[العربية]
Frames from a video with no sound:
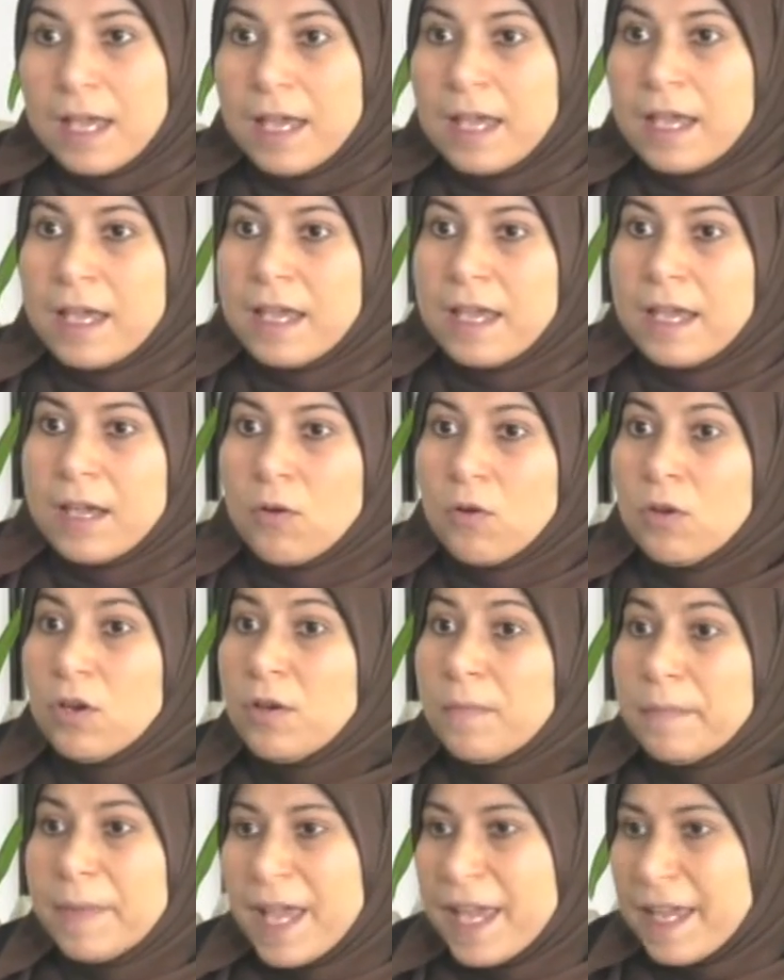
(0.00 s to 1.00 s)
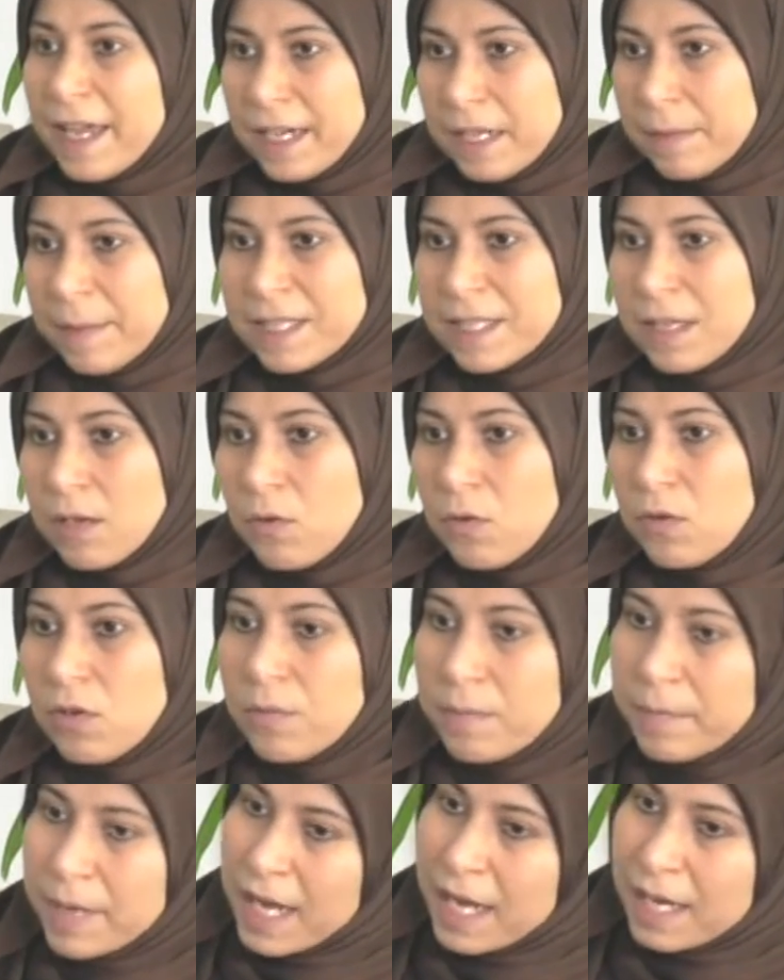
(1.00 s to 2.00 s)
إيه كلهم بقى يعني مثلا
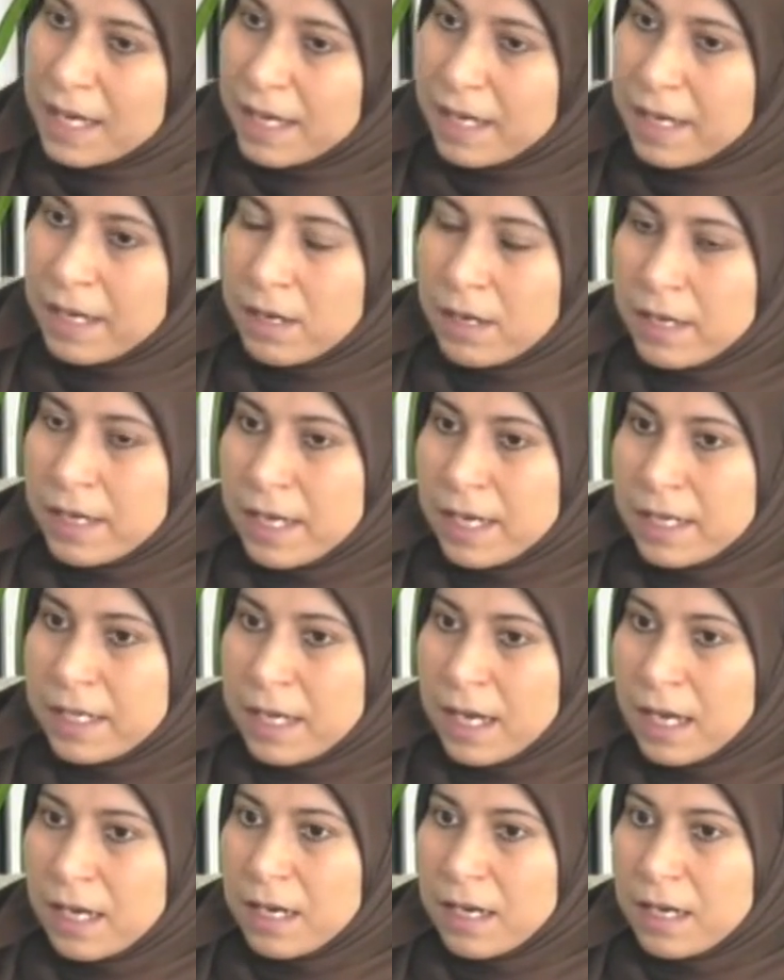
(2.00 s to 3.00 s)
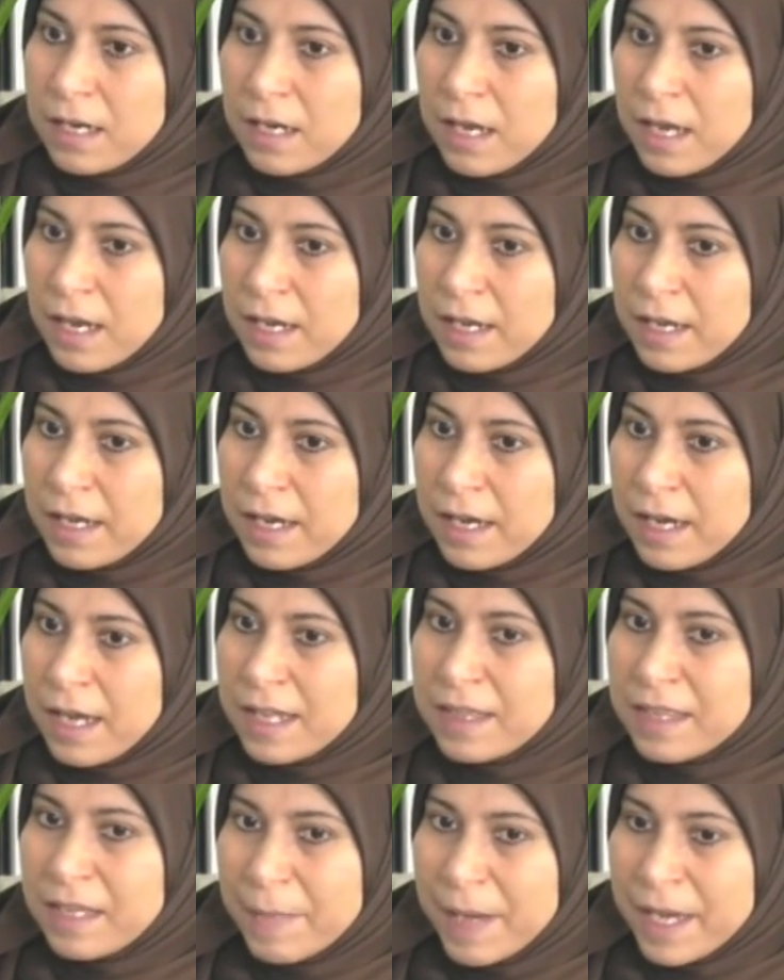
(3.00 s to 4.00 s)
كلهم بقى على يعني على على
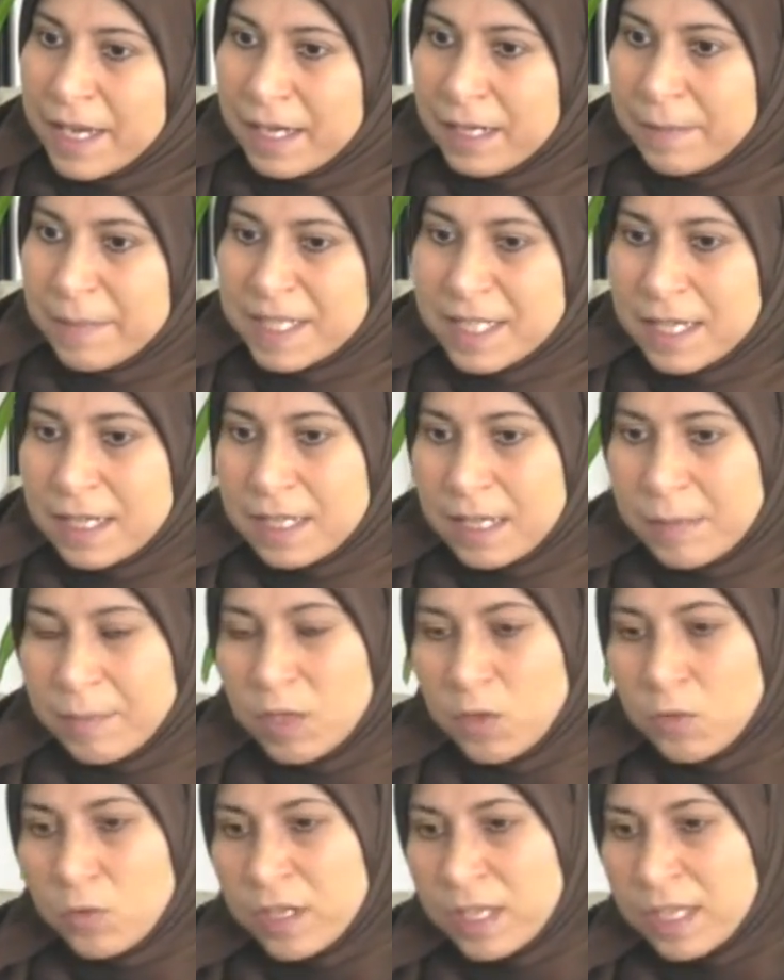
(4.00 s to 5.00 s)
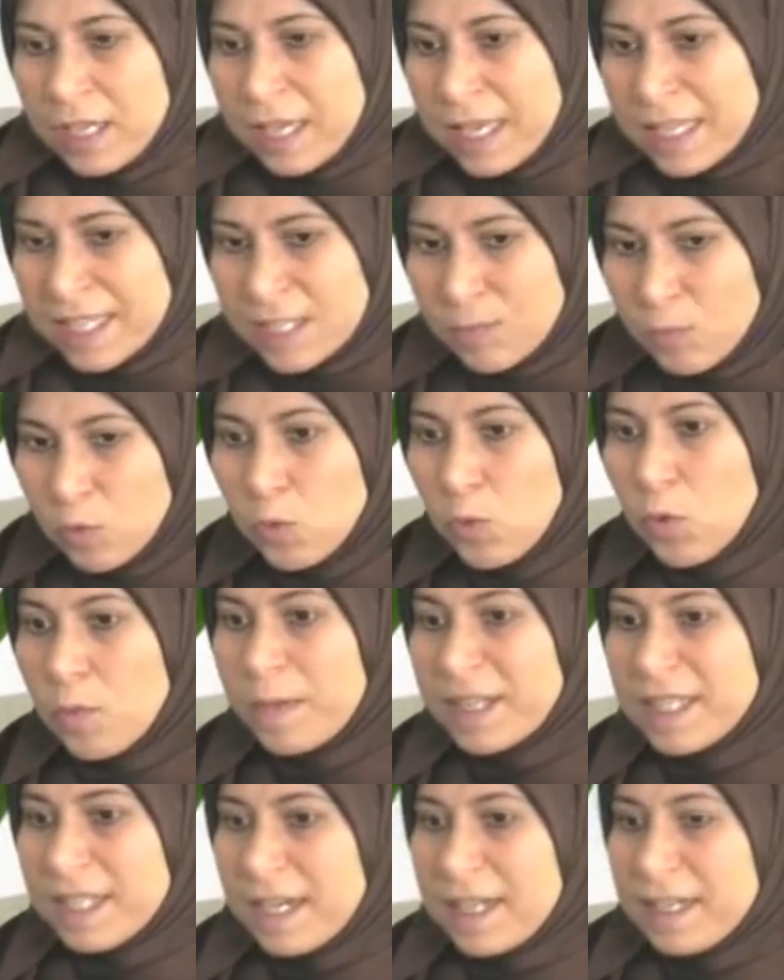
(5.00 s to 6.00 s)
قد بقى يعني مثلا يعملوا يقسموهم
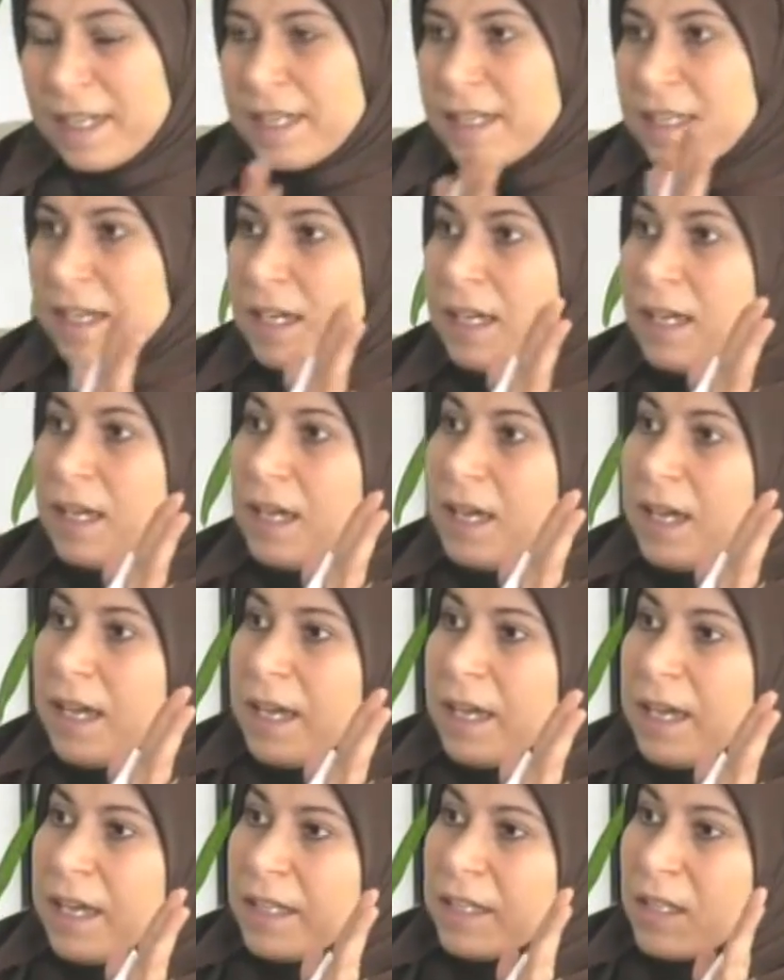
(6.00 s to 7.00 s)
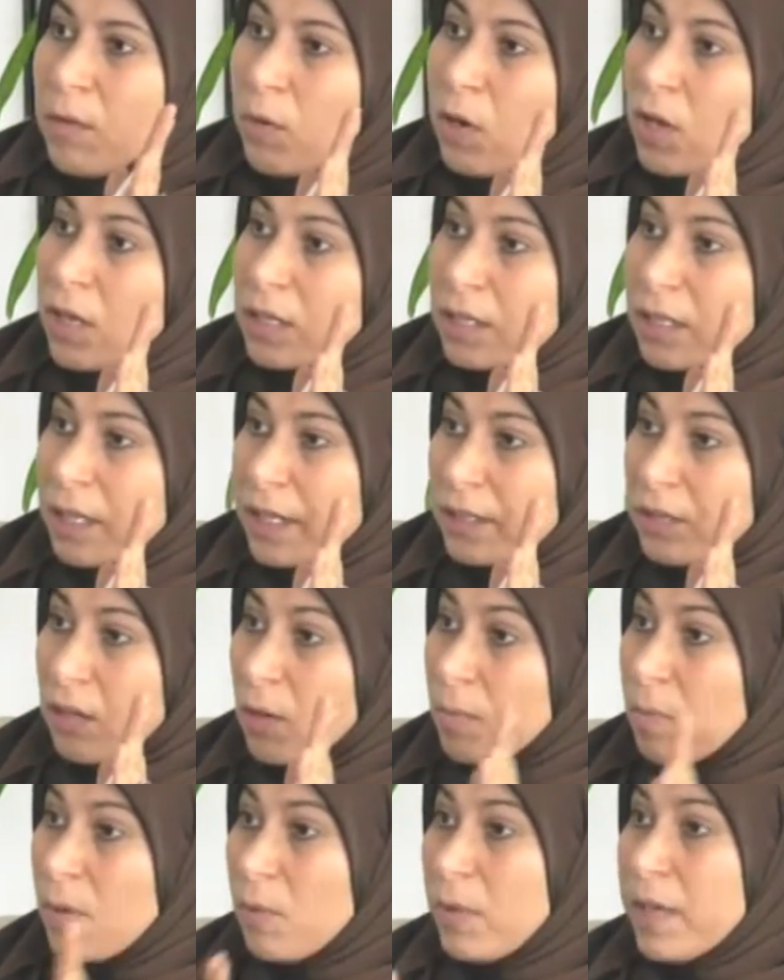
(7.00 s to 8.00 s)
مثلا كده إيه دورات
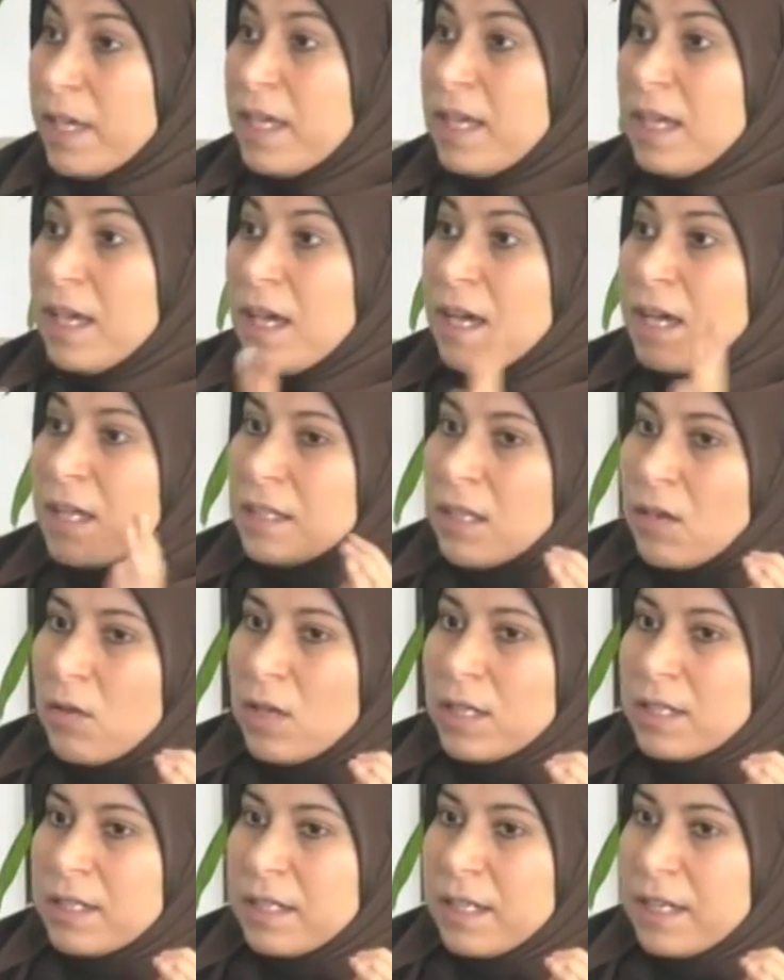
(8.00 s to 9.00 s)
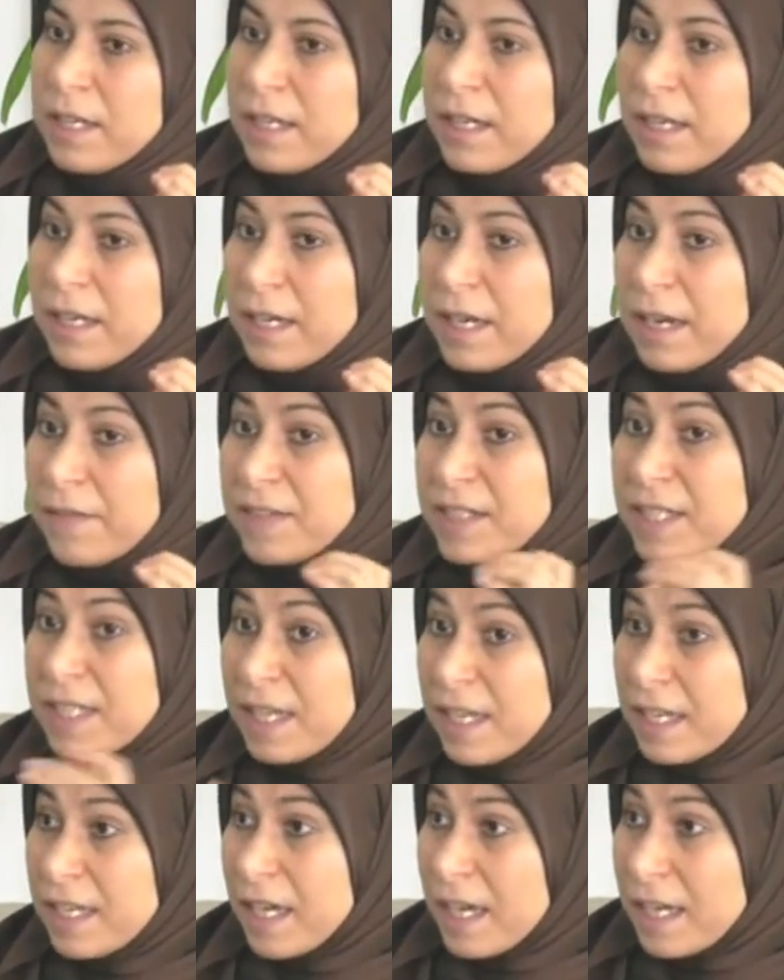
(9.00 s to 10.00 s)
تربويه دورات
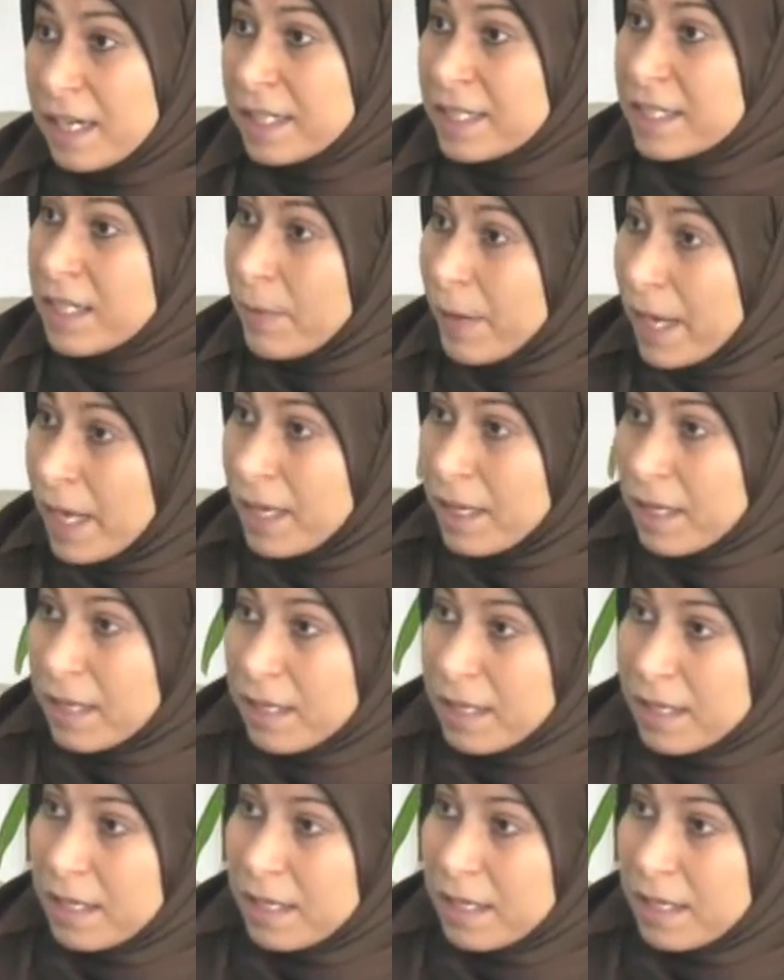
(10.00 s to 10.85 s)
نفسيه للزواج